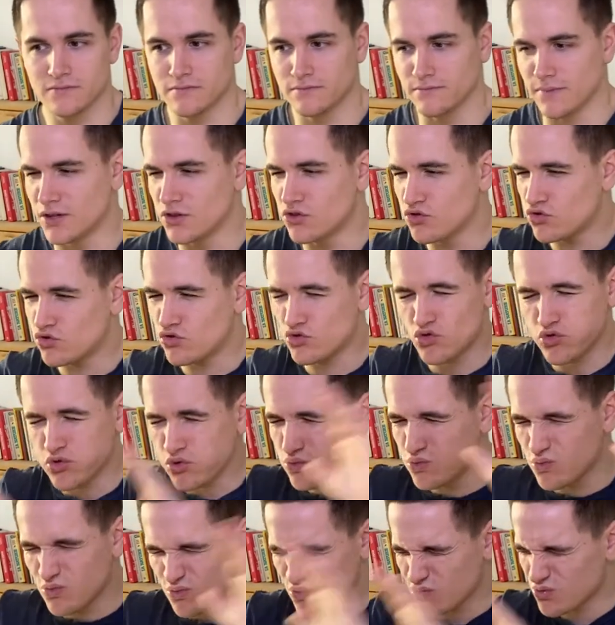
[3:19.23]
Mais
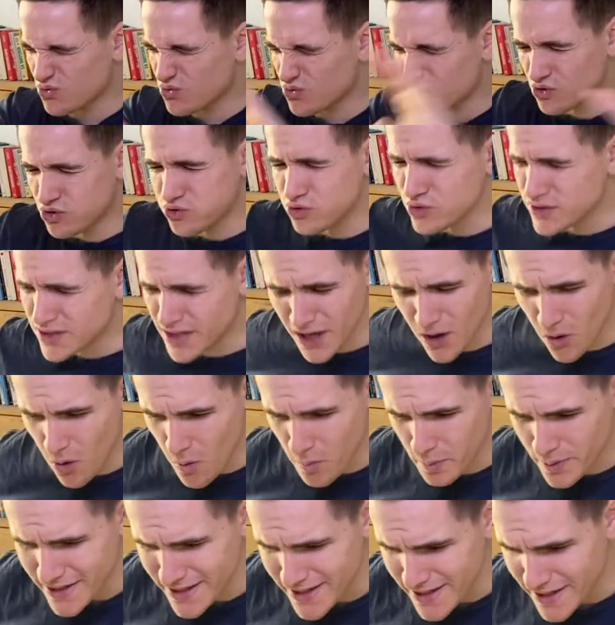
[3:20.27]
tout, tout est
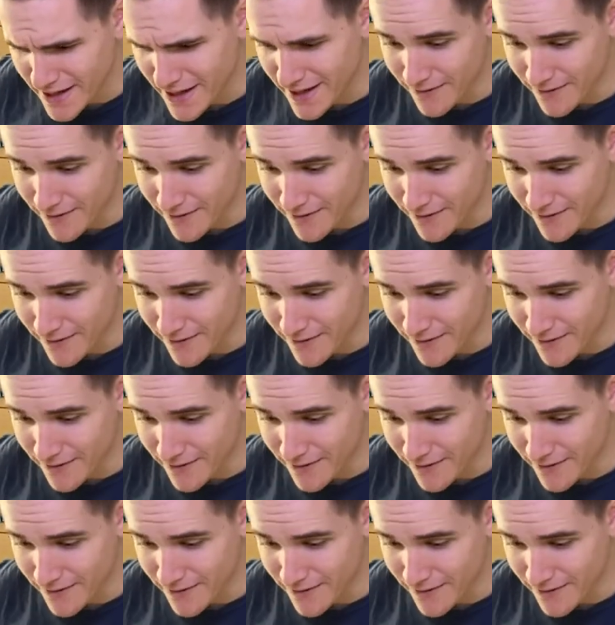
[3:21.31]
rempli.